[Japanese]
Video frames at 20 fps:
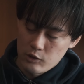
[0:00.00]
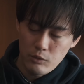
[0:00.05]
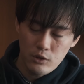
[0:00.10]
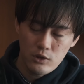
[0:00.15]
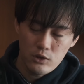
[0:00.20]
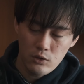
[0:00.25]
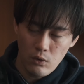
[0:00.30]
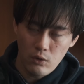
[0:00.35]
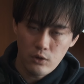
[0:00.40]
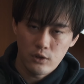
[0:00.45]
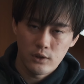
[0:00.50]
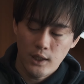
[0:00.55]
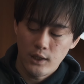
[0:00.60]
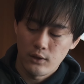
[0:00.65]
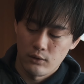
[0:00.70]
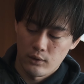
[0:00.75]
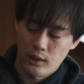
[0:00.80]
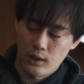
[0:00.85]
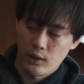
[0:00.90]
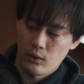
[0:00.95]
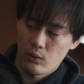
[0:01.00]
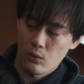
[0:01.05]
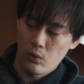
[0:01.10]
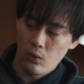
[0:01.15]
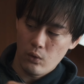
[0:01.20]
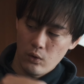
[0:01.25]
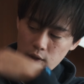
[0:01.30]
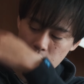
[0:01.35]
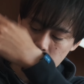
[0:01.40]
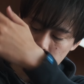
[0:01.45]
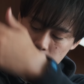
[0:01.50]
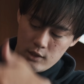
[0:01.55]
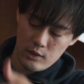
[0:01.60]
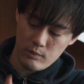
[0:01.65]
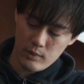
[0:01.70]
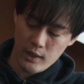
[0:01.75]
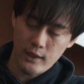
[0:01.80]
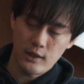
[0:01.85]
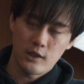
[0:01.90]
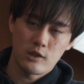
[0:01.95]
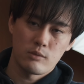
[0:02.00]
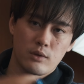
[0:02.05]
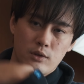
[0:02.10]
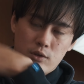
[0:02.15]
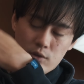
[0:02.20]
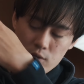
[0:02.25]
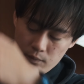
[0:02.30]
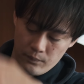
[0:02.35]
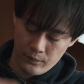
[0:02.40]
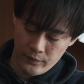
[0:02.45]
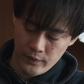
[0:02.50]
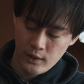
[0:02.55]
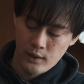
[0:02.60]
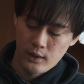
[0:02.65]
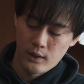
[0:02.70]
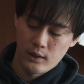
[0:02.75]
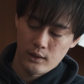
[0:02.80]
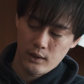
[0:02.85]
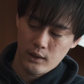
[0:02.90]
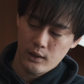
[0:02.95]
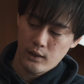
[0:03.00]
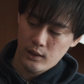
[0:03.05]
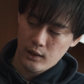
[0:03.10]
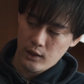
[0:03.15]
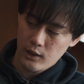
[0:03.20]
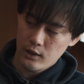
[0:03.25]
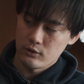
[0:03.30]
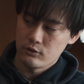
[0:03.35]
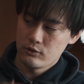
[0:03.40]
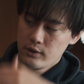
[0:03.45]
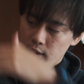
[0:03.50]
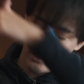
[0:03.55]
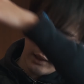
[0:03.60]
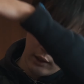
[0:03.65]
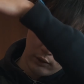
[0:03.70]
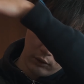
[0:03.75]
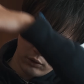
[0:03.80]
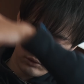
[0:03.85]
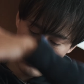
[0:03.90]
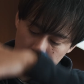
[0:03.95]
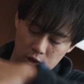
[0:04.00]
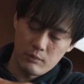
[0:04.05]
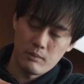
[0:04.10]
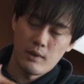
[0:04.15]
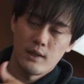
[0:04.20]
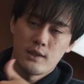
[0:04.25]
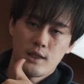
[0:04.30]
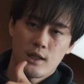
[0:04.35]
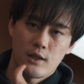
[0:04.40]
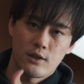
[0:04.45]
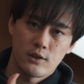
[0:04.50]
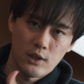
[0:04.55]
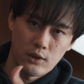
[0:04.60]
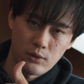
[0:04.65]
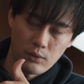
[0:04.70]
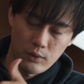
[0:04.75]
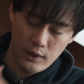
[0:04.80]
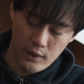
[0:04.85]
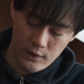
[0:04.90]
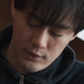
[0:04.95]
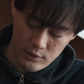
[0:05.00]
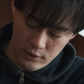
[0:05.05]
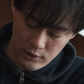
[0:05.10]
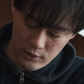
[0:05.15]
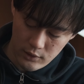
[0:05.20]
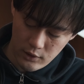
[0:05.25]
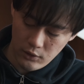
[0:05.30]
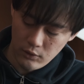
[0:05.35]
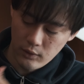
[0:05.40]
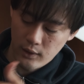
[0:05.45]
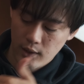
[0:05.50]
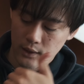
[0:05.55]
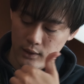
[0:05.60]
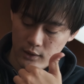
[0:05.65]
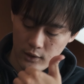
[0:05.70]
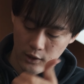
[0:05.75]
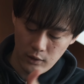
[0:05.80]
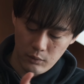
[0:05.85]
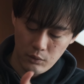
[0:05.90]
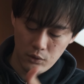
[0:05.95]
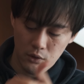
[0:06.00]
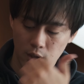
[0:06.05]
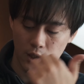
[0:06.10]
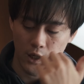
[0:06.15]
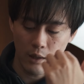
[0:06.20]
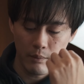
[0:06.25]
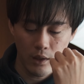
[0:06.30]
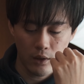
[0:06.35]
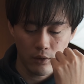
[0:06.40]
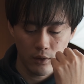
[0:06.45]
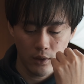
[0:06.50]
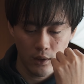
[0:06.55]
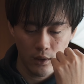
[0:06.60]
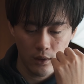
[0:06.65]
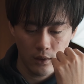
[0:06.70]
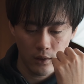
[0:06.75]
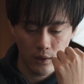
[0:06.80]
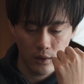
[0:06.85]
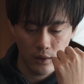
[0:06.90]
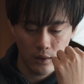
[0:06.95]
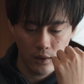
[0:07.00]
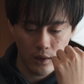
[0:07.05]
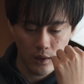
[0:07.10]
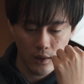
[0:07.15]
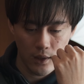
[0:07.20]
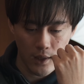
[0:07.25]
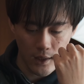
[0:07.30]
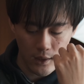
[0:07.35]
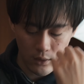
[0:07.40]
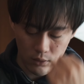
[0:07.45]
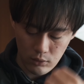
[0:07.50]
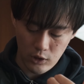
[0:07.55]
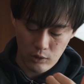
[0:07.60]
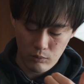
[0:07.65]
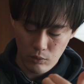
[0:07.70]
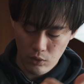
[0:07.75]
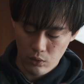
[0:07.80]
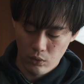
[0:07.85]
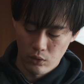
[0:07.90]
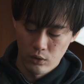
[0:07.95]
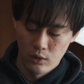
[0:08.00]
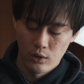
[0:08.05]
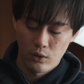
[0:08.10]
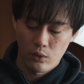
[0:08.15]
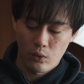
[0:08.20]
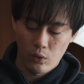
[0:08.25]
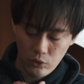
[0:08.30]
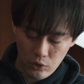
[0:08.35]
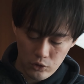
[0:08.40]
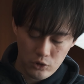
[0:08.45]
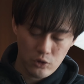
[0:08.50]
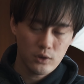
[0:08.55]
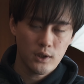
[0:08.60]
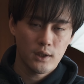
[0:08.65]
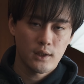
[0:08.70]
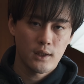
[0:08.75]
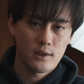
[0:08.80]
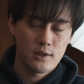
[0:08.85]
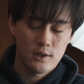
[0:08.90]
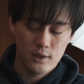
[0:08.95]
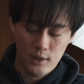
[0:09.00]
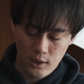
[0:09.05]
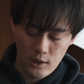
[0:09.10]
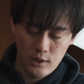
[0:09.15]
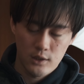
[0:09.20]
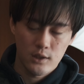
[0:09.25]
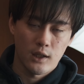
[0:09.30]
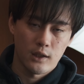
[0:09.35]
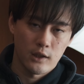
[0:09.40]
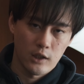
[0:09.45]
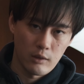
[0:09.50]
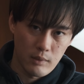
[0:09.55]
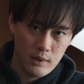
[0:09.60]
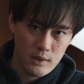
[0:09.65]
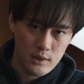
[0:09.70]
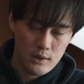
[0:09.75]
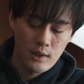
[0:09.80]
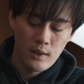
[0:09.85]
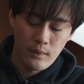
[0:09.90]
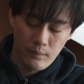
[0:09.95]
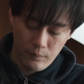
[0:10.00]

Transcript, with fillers: 物多くないので、ここでね全部入ってしまうんですよ。だから上から取る時にめちゃくちゃ取りやすいっていうのがあって、僕はカメラを入れてない時もこの状態で常に使ってます、